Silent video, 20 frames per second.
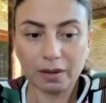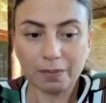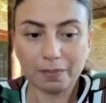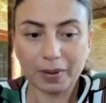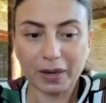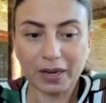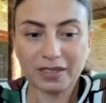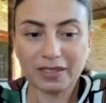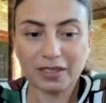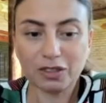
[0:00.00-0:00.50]

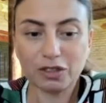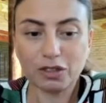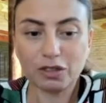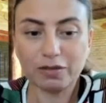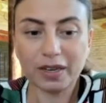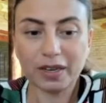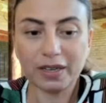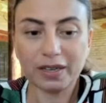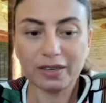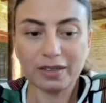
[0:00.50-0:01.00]
parece que a gente
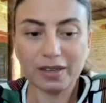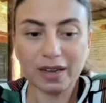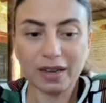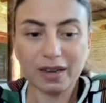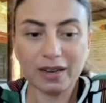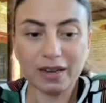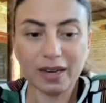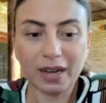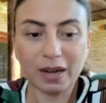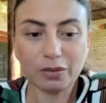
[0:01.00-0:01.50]
vai
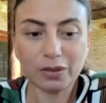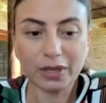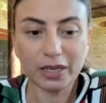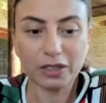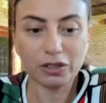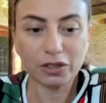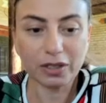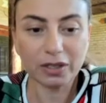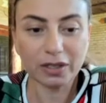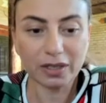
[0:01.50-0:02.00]
arrancar o
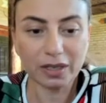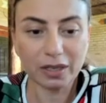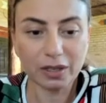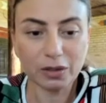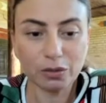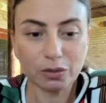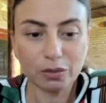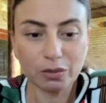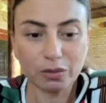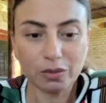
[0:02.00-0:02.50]
dente aqui, né,
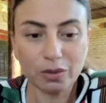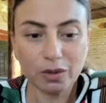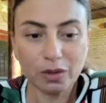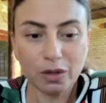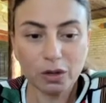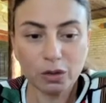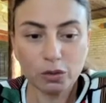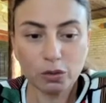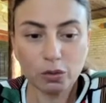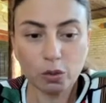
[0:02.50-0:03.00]
do,
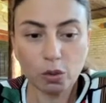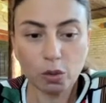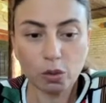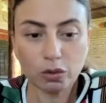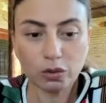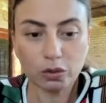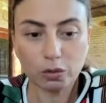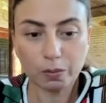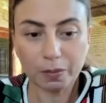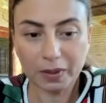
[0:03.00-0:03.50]
do
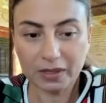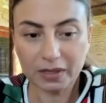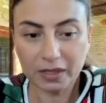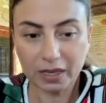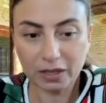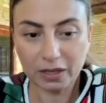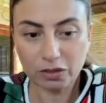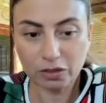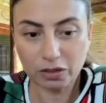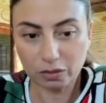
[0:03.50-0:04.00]
osso do
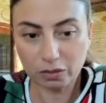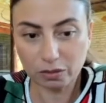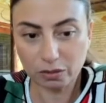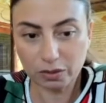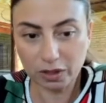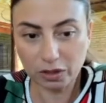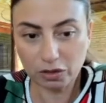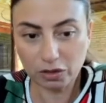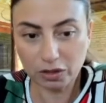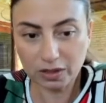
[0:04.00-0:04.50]
paciente. O
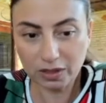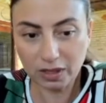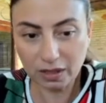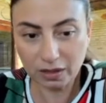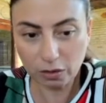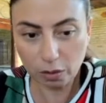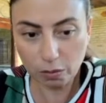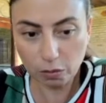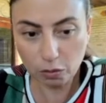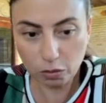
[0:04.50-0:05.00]

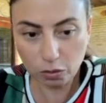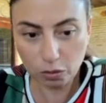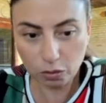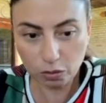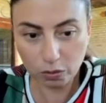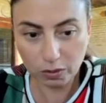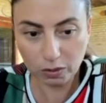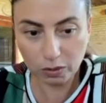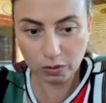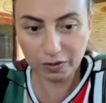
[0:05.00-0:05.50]
dentista toma um
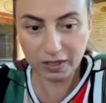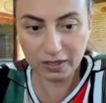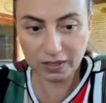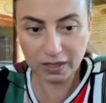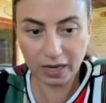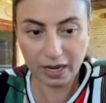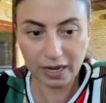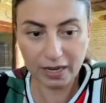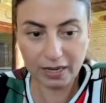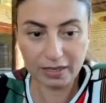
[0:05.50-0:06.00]
susto quando vê
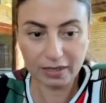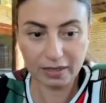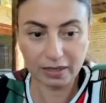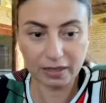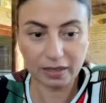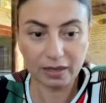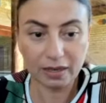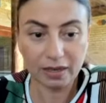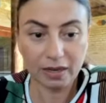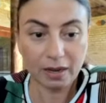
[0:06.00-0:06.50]
essa raiz
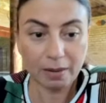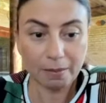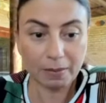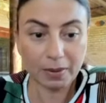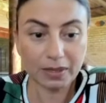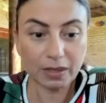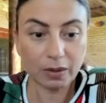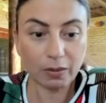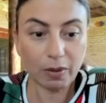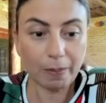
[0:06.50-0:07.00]
aqui.
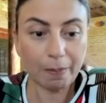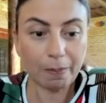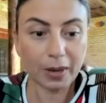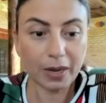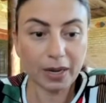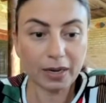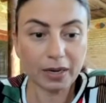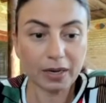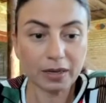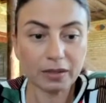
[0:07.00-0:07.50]
Mas eu
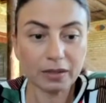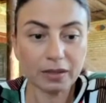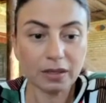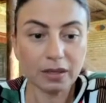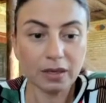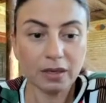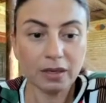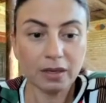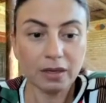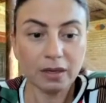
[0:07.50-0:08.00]
apenas
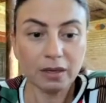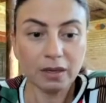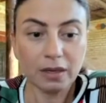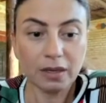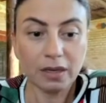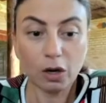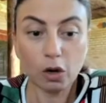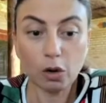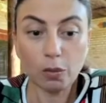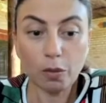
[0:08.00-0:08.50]

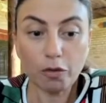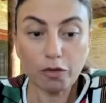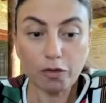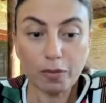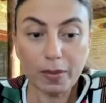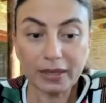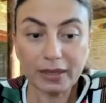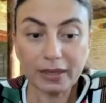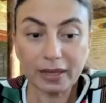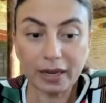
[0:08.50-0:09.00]
não
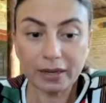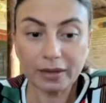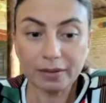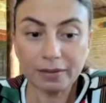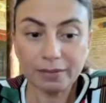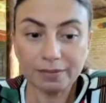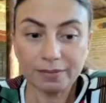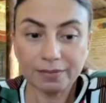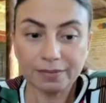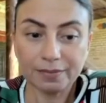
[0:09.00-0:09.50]

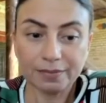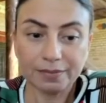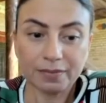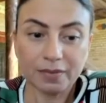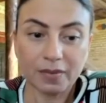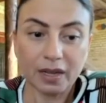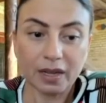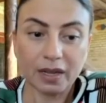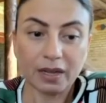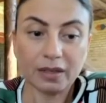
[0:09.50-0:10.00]
movimentei.
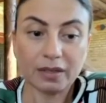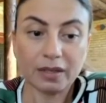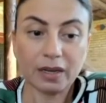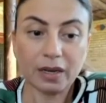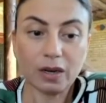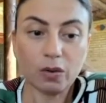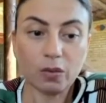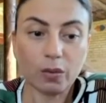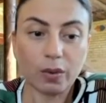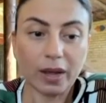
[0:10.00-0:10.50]

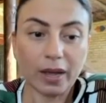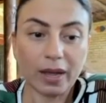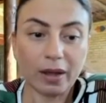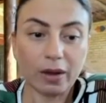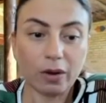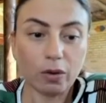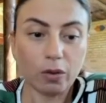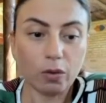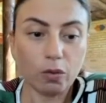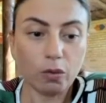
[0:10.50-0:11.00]
Então,
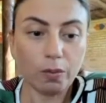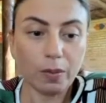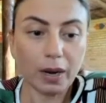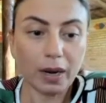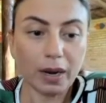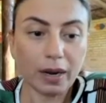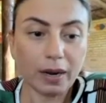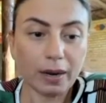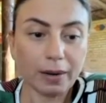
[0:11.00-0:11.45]
é uma